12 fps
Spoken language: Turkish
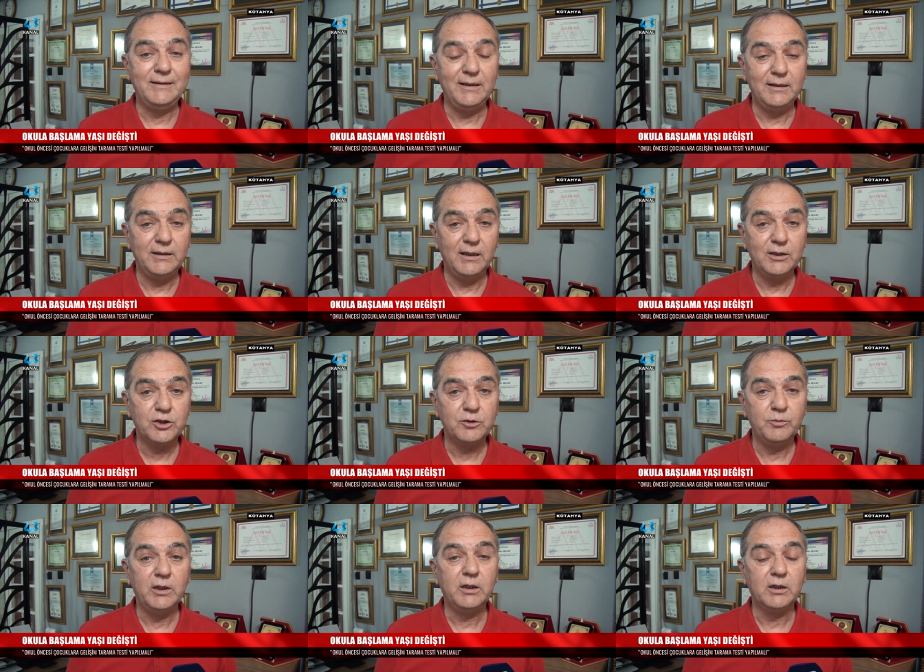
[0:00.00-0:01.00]
dil
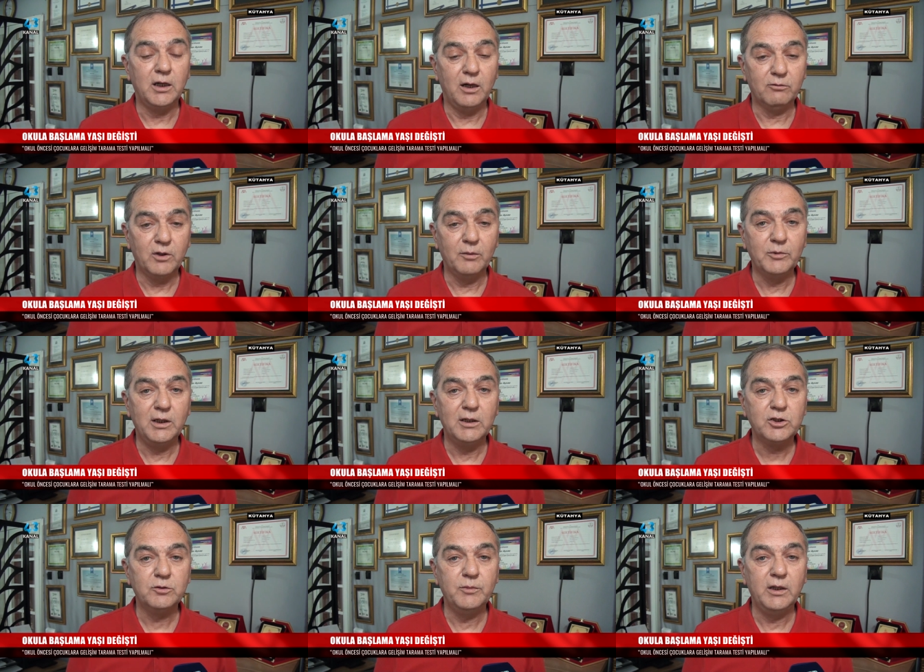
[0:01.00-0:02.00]
gelişimi, kavram
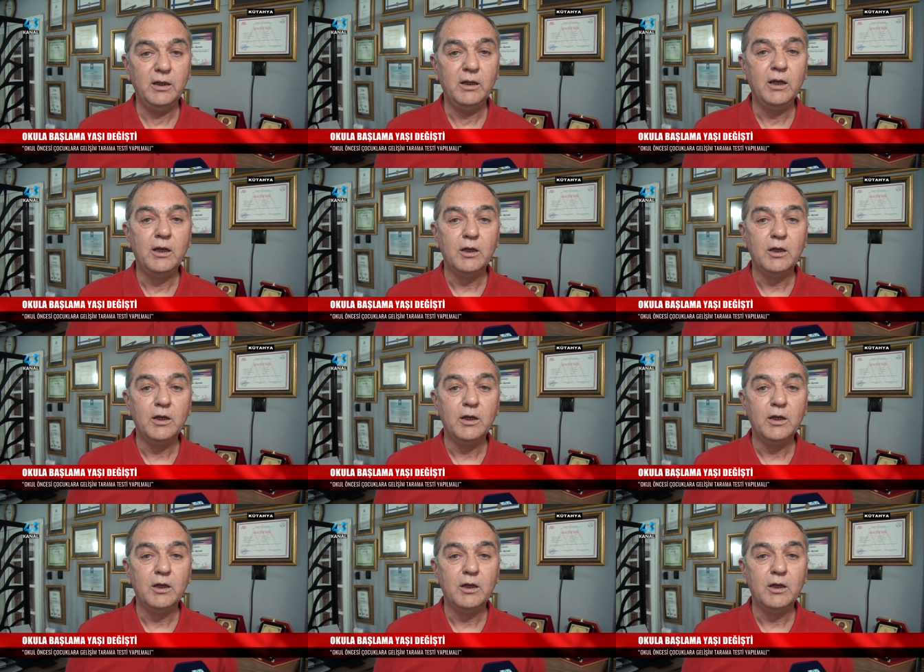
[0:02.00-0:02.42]
gelişimi,